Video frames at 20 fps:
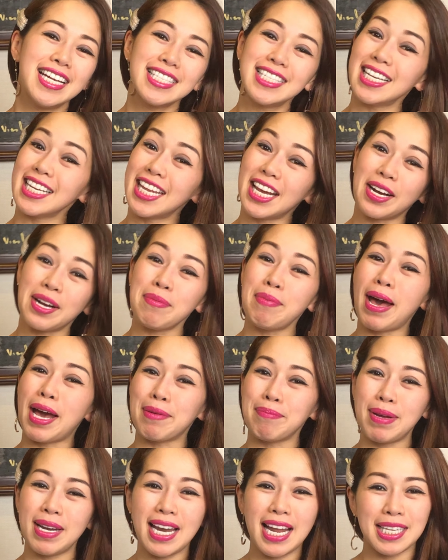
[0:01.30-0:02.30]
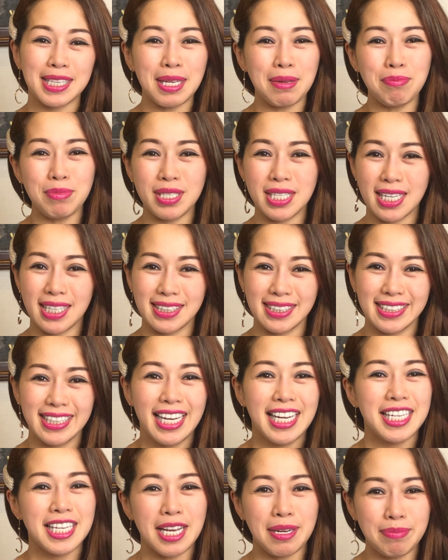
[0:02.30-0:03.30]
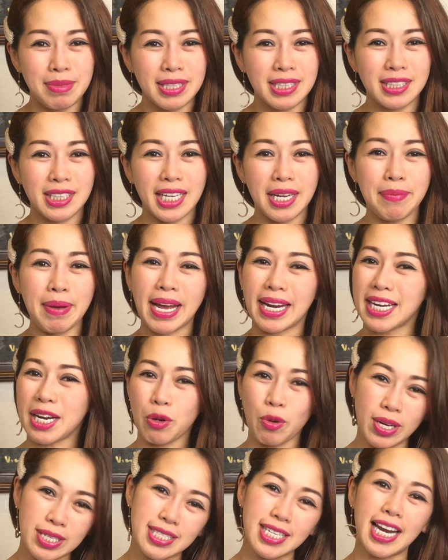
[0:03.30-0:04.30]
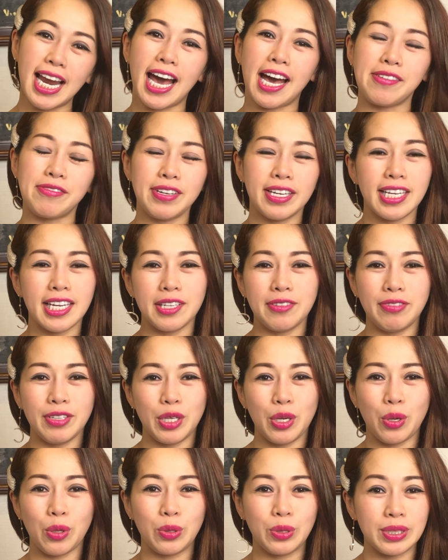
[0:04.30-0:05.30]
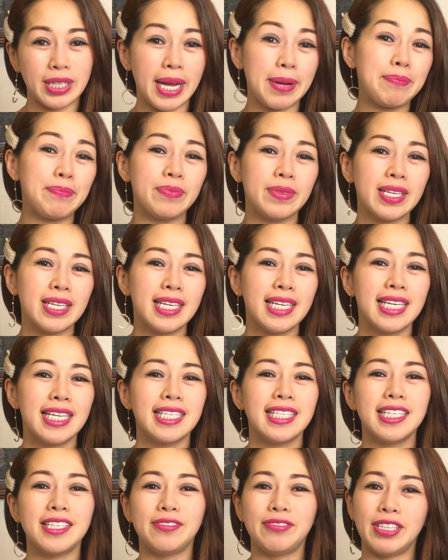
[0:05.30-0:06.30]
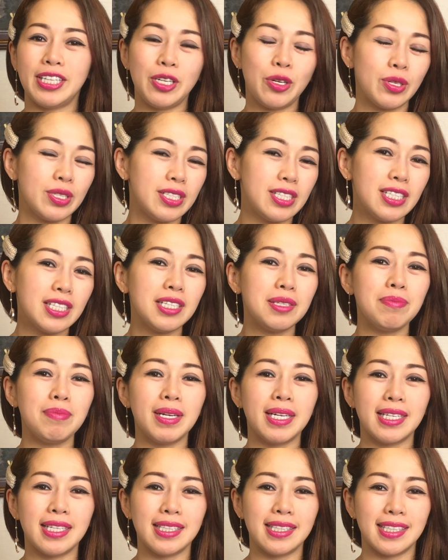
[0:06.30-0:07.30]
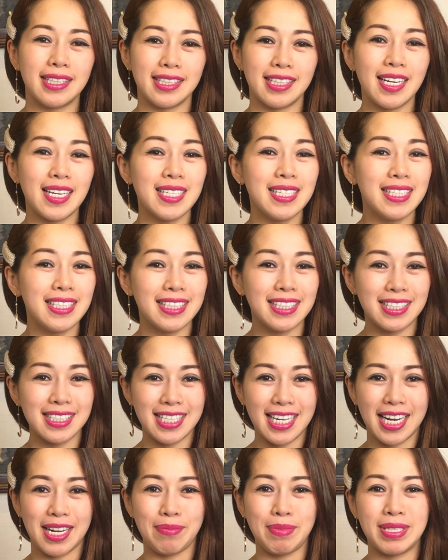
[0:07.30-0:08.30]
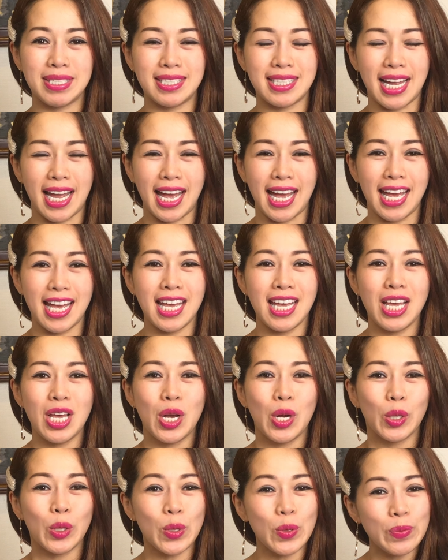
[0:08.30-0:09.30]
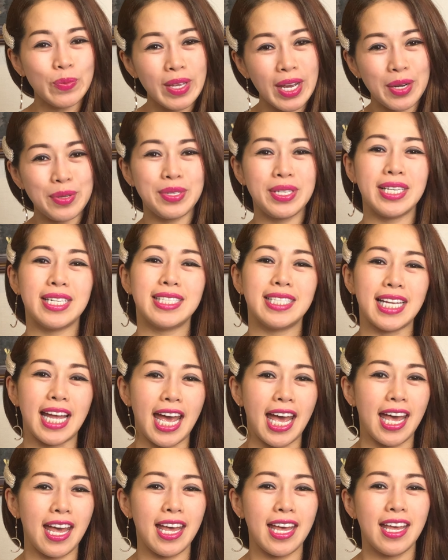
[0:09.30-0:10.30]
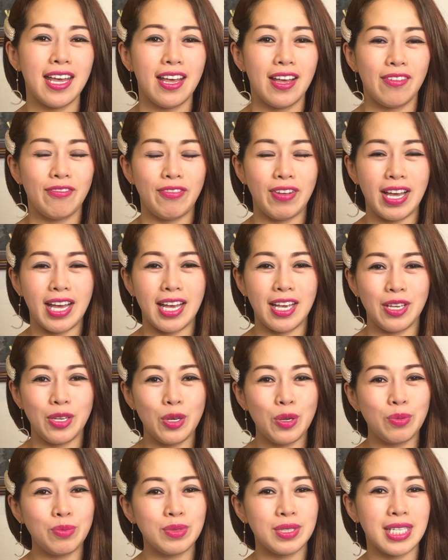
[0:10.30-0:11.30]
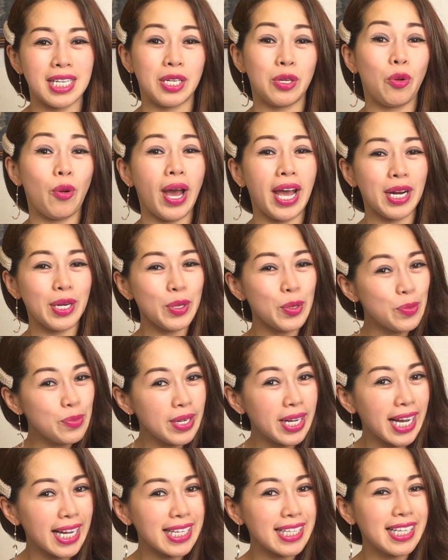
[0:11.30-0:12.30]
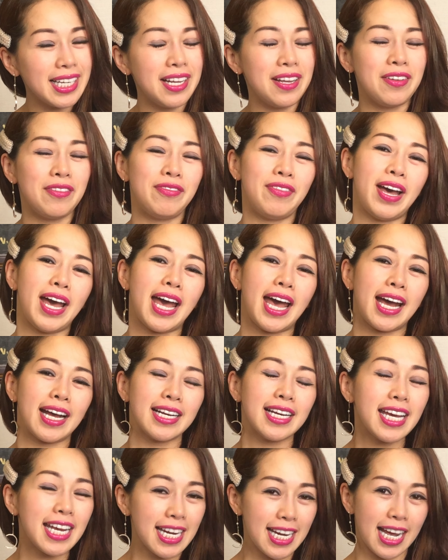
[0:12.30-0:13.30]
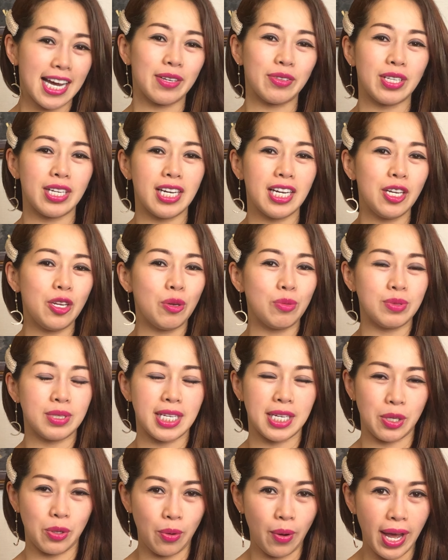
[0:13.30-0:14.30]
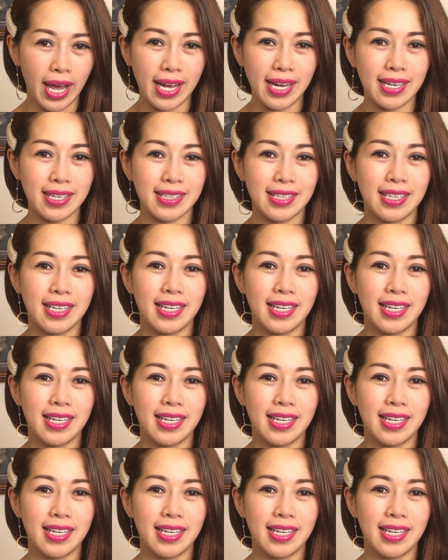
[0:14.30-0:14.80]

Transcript: Xin chào các bạn, mình là Tâm Trần. Chào mừng các bạn đã quay trở lại với kênh video của Tâm. Như video trước mình có hứa rằng mình sẽ cùng nhau chia sẻ về dùng xịt khoáng đúng cách và khi nào thì nên dùng xịt khoáng.